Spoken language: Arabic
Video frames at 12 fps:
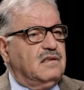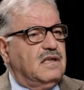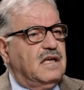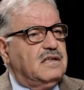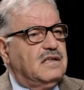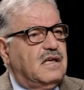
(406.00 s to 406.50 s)

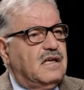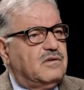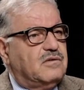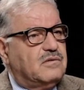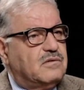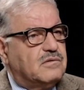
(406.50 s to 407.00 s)
لان
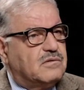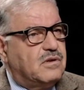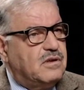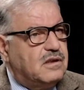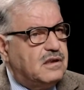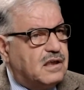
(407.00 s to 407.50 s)

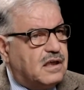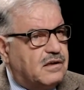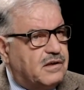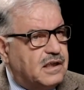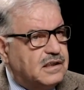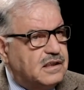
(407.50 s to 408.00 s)
كل
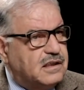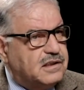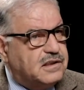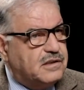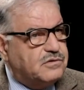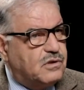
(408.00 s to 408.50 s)
القوانين
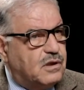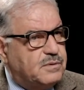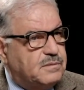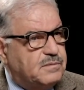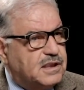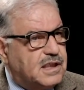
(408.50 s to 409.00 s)
يحتاجوها
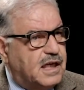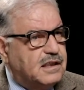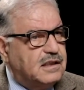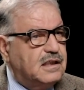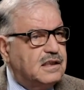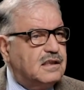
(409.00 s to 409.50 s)

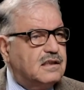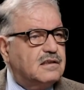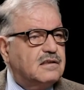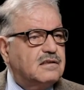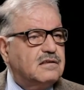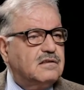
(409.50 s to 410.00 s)

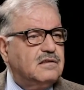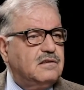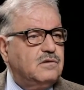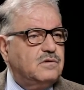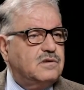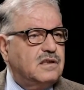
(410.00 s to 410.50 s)
بالميكانيك
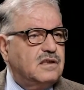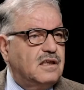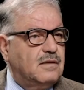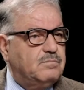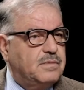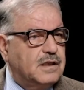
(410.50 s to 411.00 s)
نيوتن
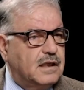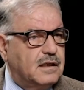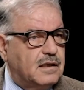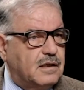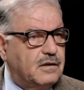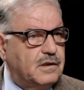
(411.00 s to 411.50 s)

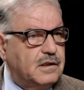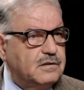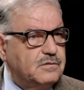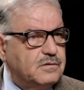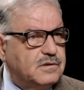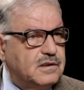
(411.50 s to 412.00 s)
يلبيها
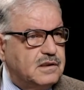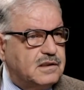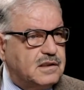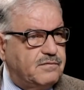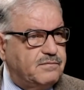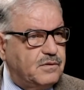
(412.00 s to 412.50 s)
قوانين نيوتن
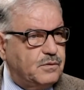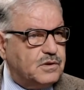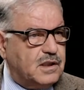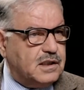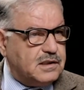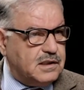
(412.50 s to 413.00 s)
تكفي
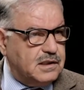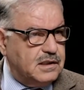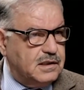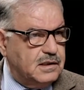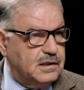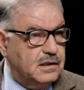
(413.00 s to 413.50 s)
وتغطي
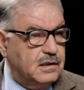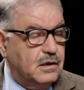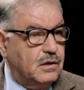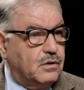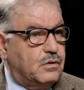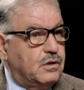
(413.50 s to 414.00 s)

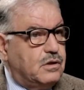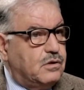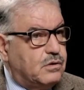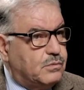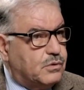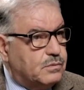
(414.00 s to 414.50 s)
كل
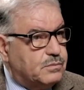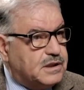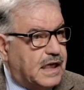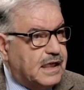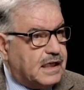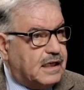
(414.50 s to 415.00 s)
الامور
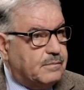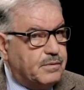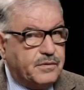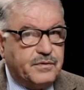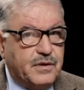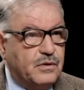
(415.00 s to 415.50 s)
متعلقه
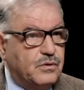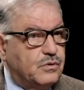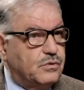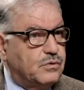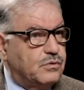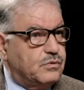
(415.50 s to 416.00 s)

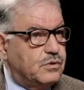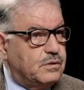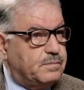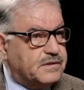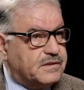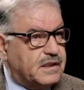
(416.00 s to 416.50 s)
بالضوء
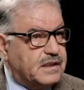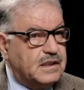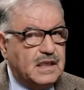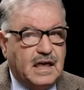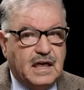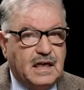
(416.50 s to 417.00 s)

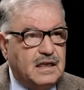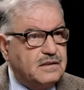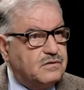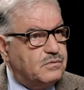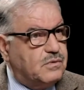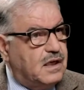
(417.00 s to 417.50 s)

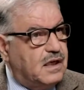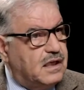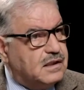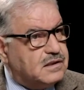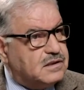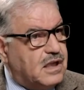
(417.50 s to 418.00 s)
والبصريات
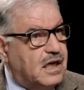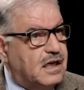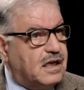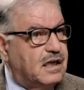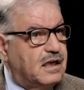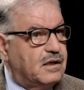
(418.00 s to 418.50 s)

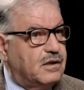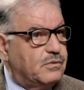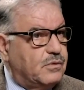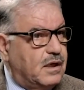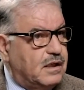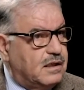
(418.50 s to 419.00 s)
والطاقه
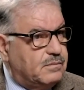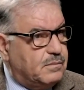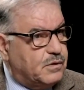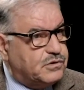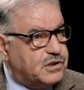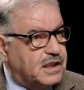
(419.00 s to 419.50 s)

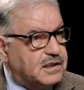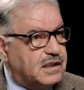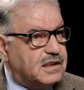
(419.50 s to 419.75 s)
والموجات